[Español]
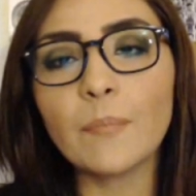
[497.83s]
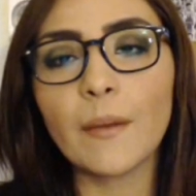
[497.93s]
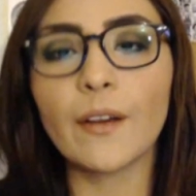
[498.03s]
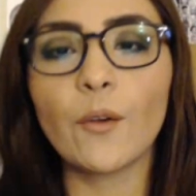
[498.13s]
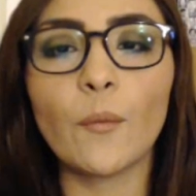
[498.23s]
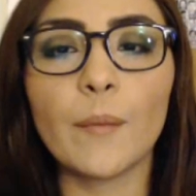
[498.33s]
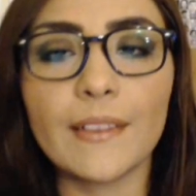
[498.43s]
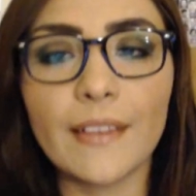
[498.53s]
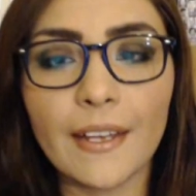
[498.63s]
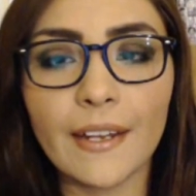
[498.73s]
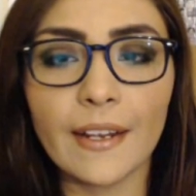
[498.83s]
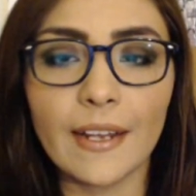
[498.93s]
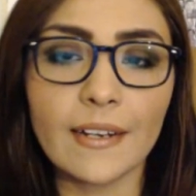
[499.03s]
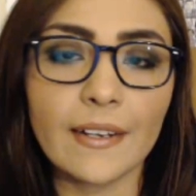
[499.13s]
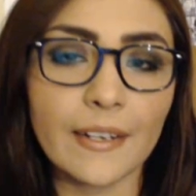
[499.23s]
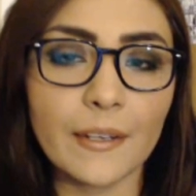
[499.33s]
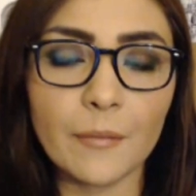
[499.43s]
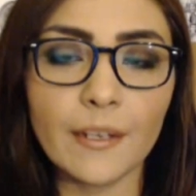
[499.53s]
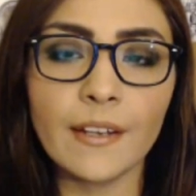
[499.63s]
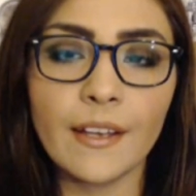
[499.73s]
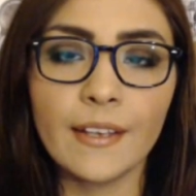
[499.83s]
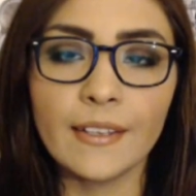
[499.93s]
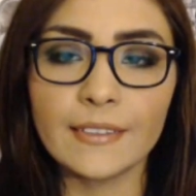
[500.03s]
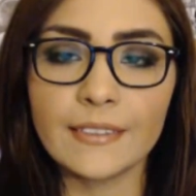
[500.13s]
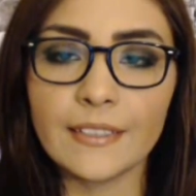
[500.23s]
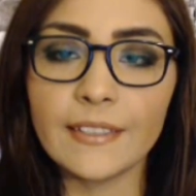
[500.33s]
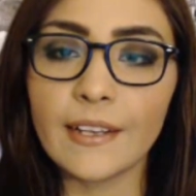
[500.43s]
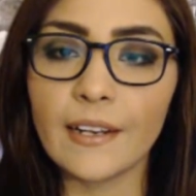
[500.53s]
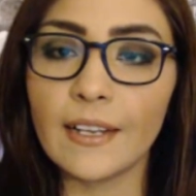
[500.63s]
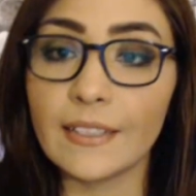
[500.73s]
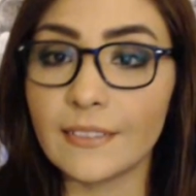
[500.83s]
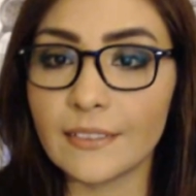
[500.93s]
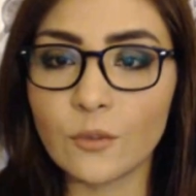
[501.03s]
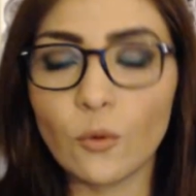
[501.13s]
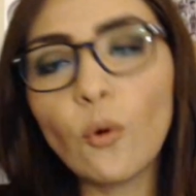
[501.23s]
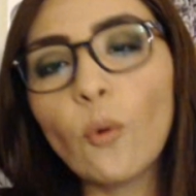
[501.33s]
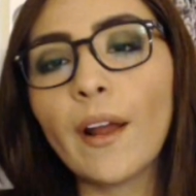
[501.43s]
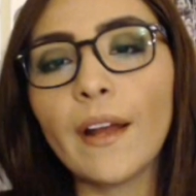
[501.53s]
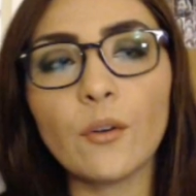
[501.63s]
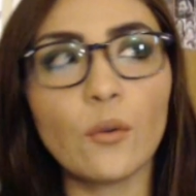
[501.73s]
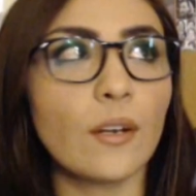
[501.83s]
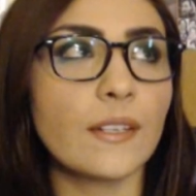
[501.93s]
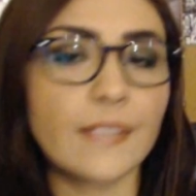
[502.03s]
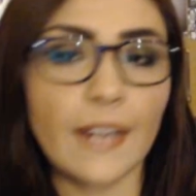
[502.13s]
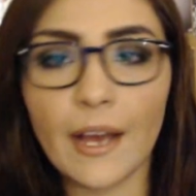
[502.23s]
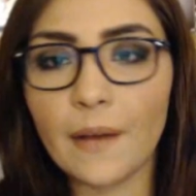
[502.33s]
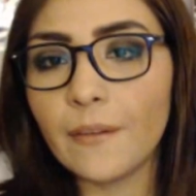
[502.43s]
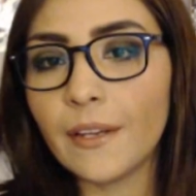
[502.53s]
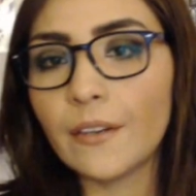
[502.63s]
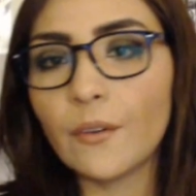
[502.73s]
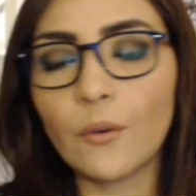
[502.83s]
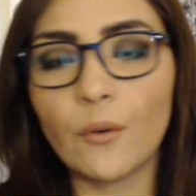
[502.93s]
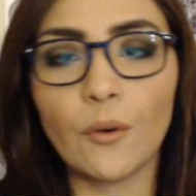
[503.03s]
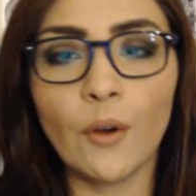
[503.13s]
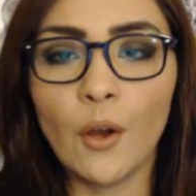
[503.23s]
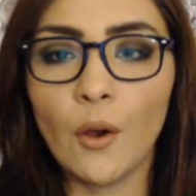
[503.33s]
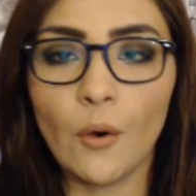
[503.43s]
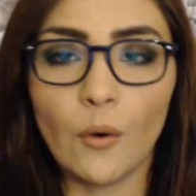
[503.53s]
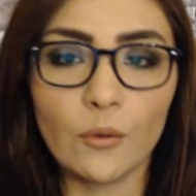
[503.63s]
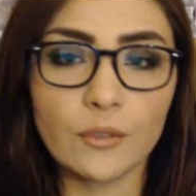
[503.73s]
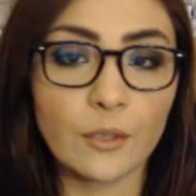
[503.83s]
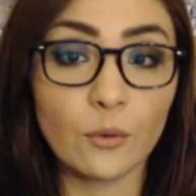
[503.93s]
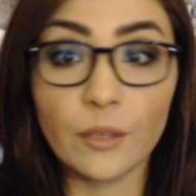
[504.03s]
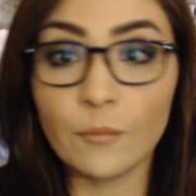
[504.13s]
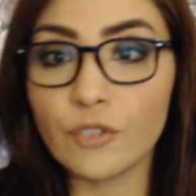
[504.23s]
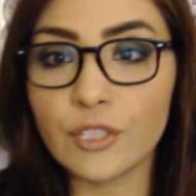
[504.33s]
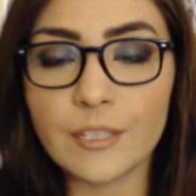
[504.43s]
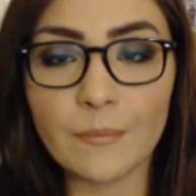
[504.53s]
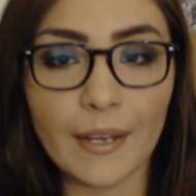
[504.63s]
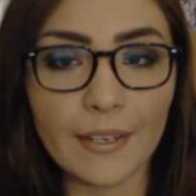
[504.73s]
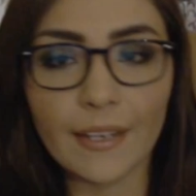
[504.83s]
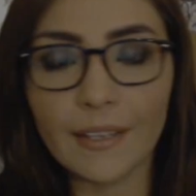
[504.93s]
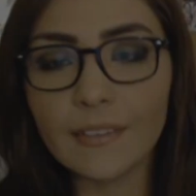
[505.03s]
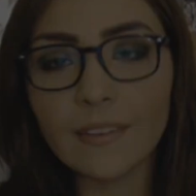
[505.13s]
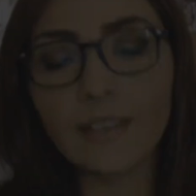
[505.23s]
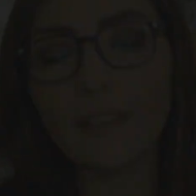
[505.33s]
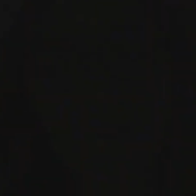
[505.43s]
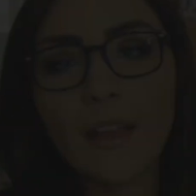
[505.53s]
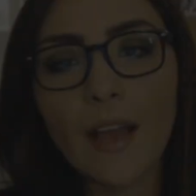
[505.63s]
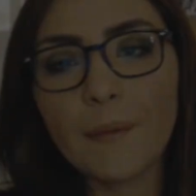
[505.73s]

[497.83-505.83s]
para cometer el crimen sin que les descubran o les graben o, o se junte muchísima gente.